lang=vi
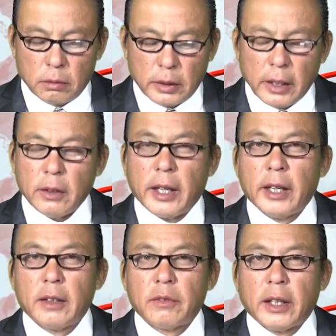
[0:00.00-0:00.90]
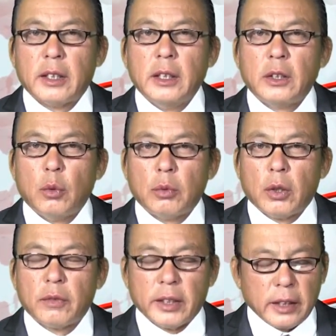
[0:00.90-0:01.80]
chắc có lẽ là phải khử trùng
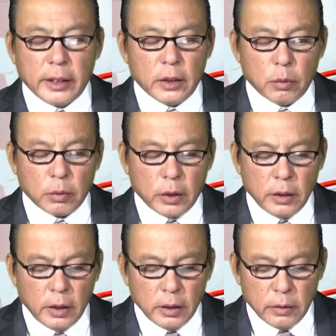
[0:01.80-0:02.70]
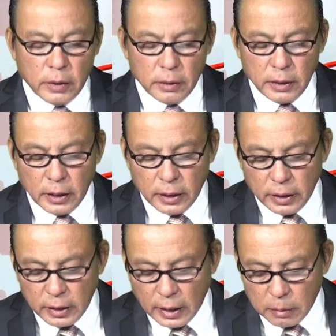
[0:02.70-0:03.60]
thôi, phải tẩy trùng thôi. Nhưng mà anh bây giờ anh
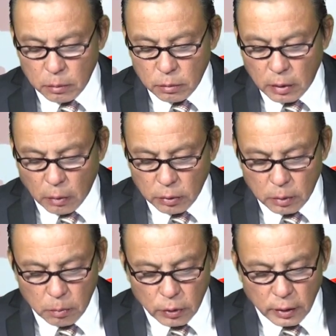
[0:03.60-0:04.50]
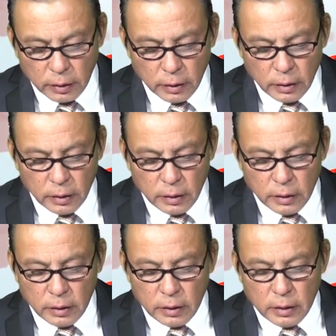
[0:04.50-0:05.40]
đi đọc đọc được một cái
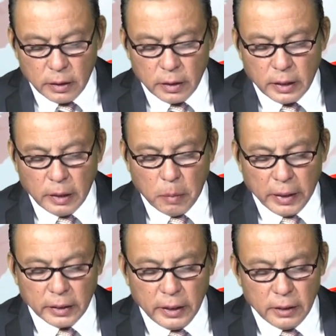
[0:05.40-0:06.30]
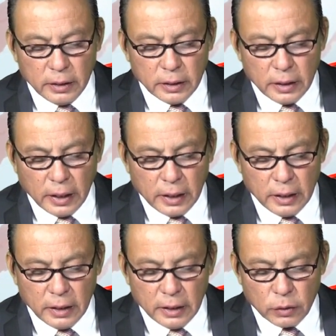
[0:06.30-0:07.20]
cái bản tin nó như thế này.
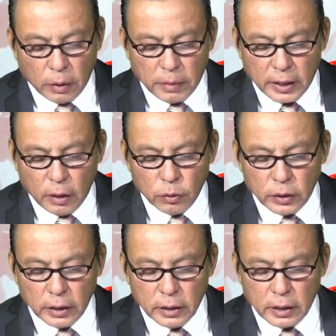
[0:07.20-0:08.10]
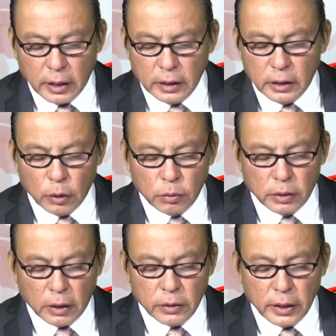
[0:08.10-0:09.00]
Tòa Bạch Ốc sẽ được khử trùng
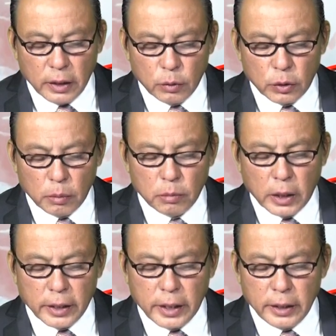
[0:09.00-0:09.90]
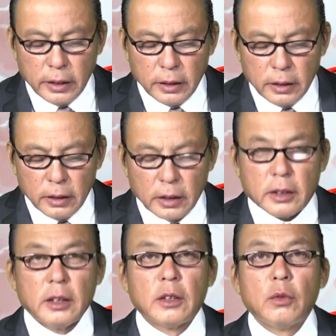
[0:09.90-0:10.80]
sau khi ông Trump rời đi,
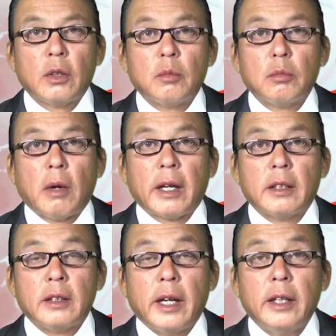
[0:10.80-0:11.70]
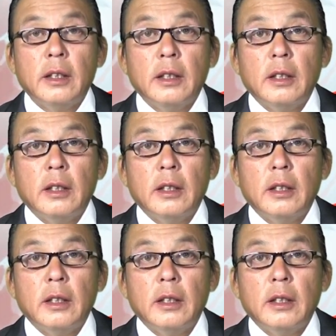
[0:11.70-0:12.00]
trước lúc ông Biden đến.